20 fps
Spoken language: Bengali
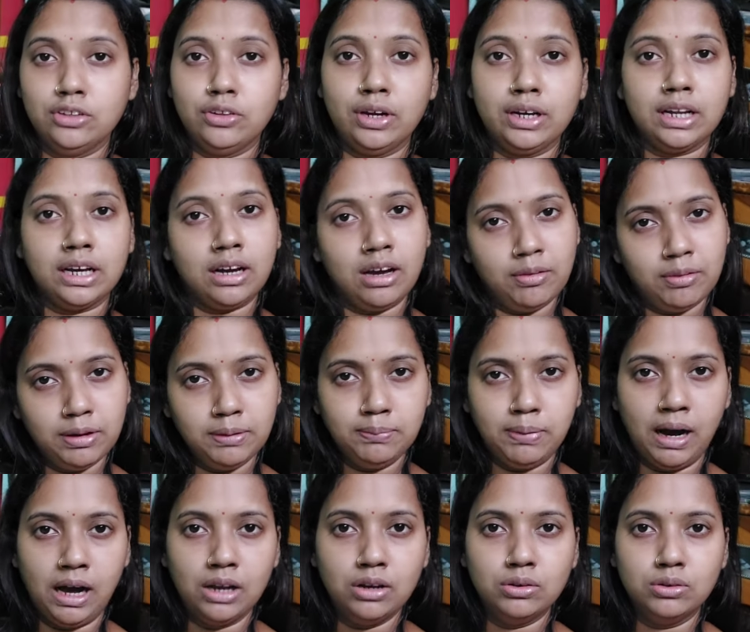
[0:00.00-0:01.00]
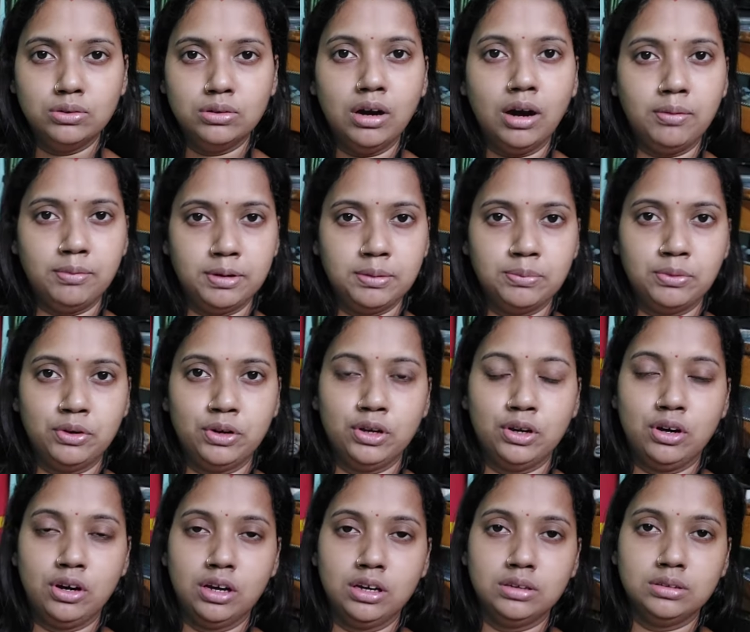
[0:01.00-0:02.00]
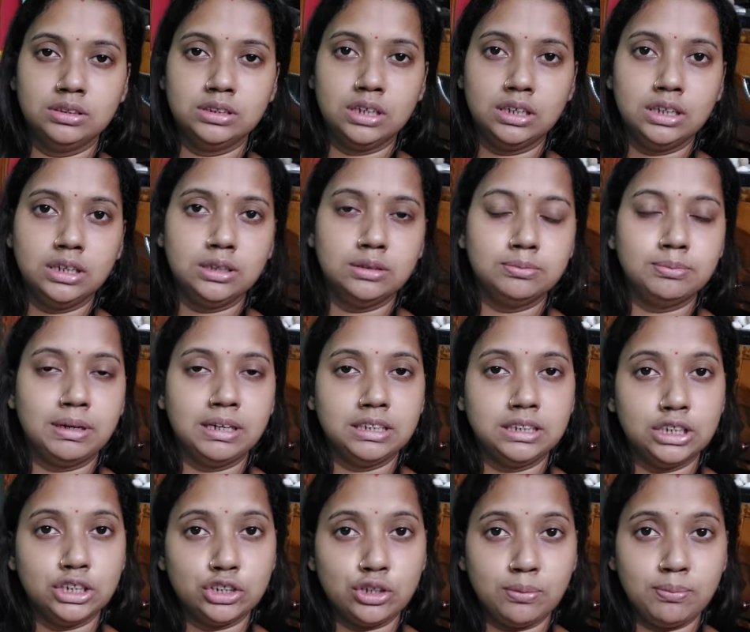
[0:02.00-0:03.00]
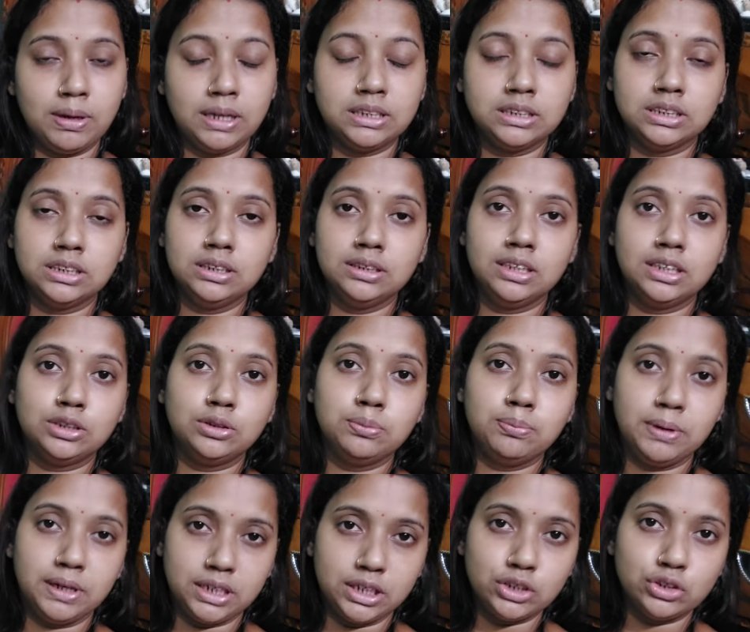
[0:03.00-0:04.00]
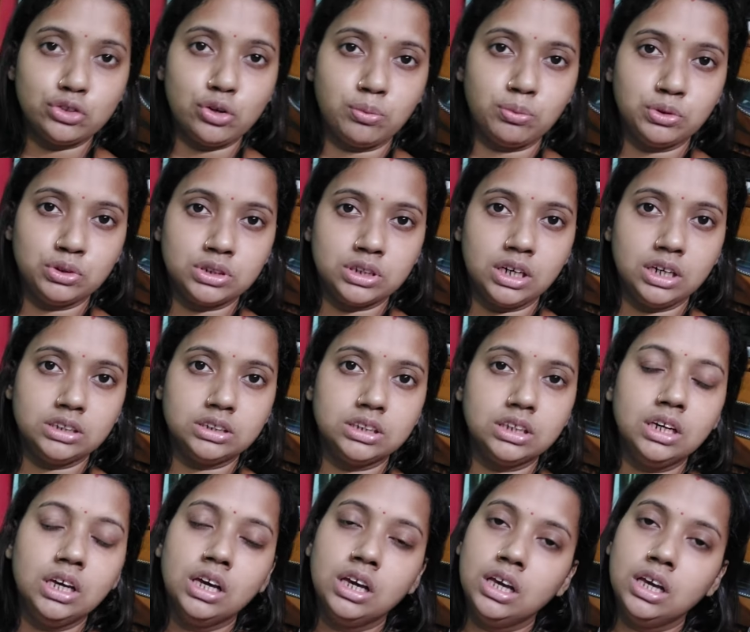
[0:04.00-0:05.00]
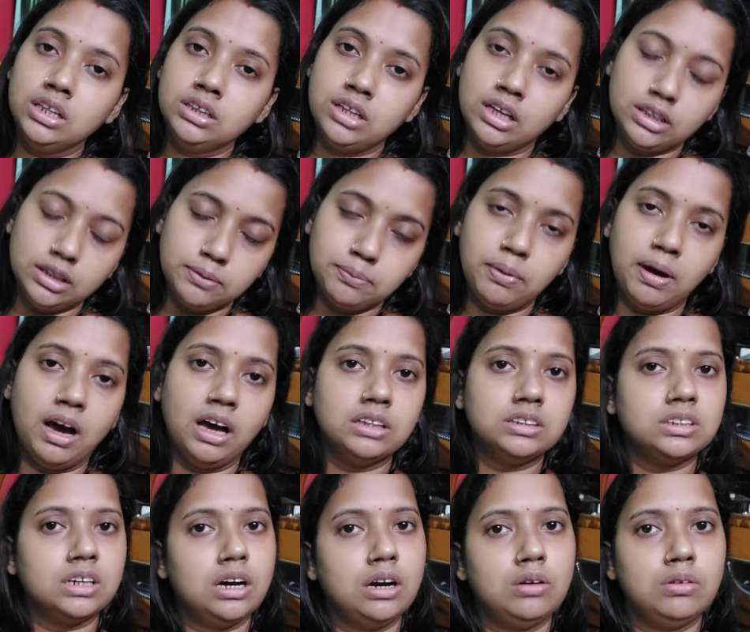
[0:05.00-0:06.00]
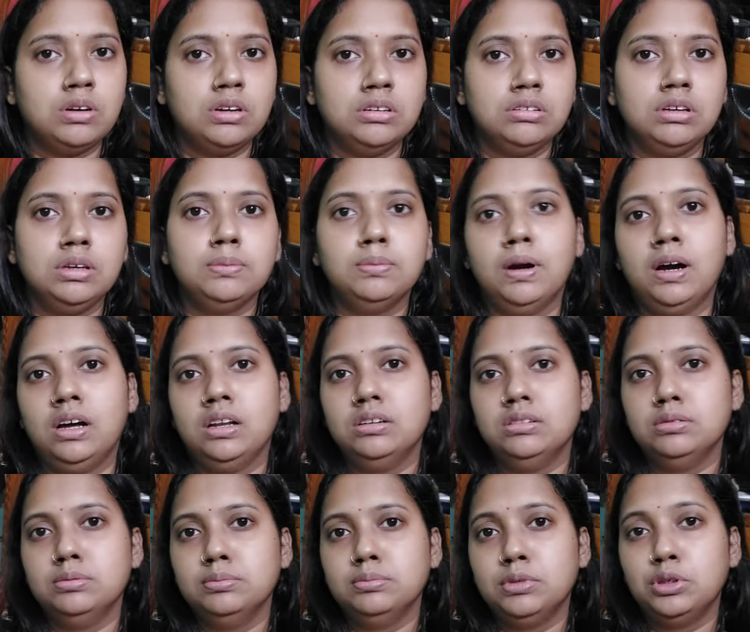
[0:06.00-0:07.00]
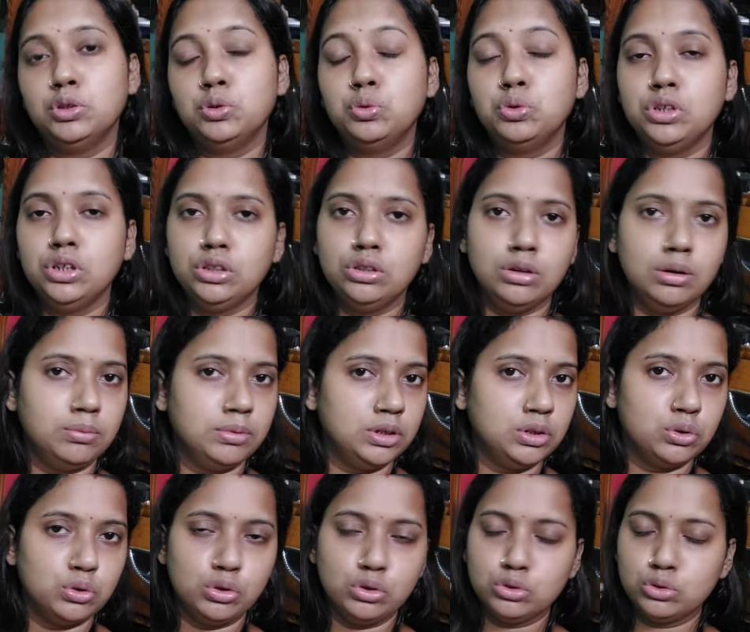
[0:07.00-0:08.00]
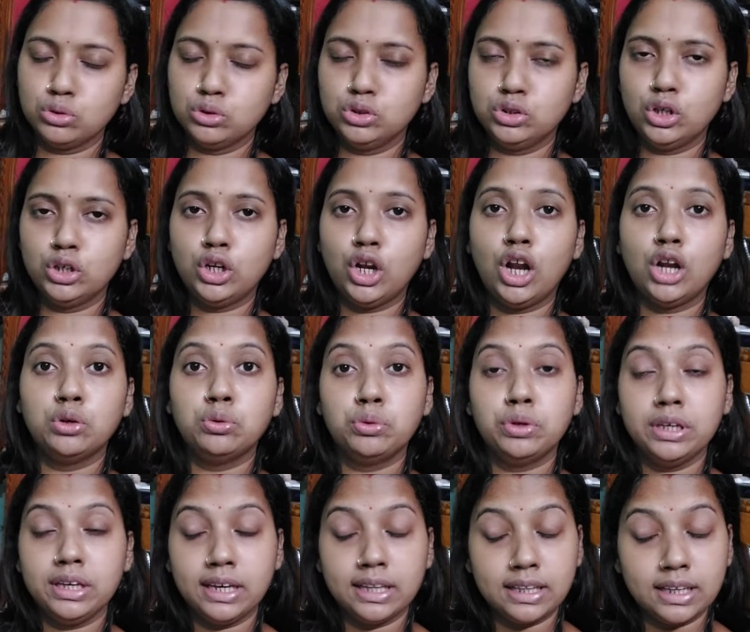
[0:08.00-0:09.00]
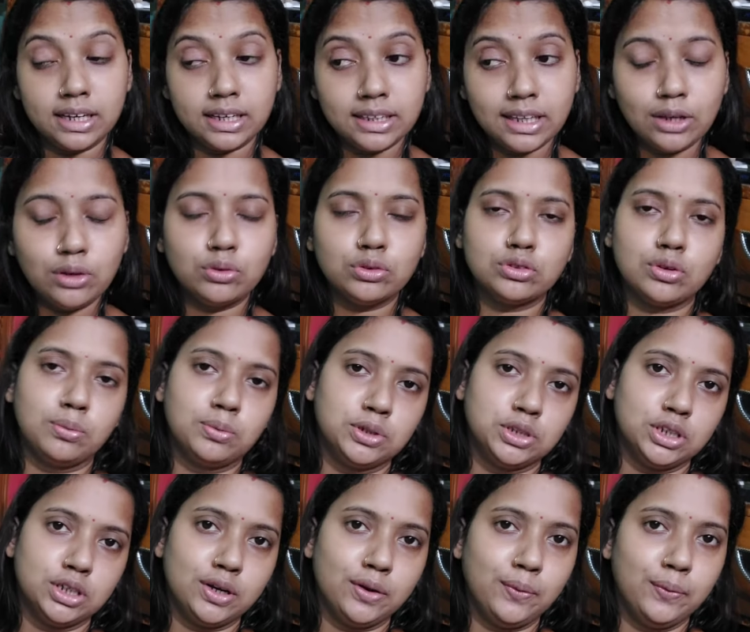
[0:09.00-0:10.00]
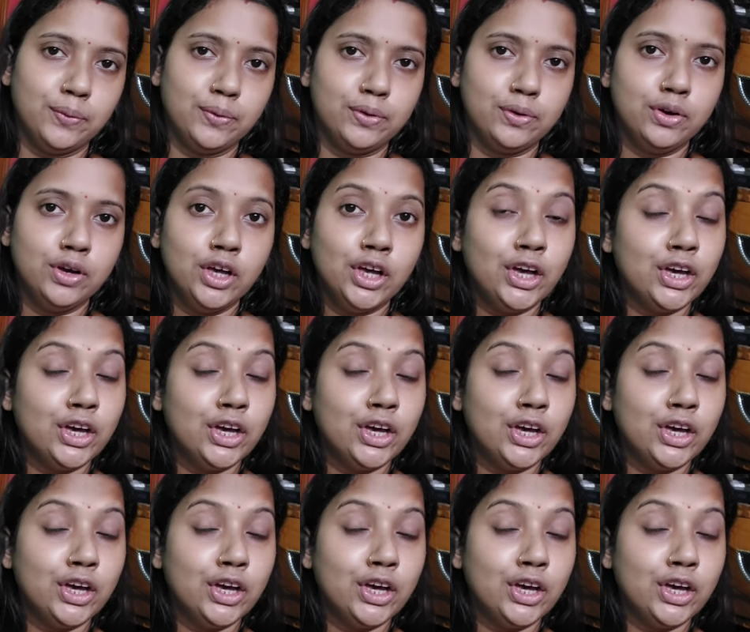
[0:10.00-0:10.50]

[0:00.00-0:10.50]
তো এটা খাওয়াই ভালো আমার মনে হয় যাদের মানে যেসব বাচ্চাদের একটু পেটের সমস্যা আছে তাদের ভাত খাওয়ানোই ভালো রুটি তো আমার ডোটো সহ্য হয় না আর রুটি খেতে খেতেই ওর সমস্যাটা হলো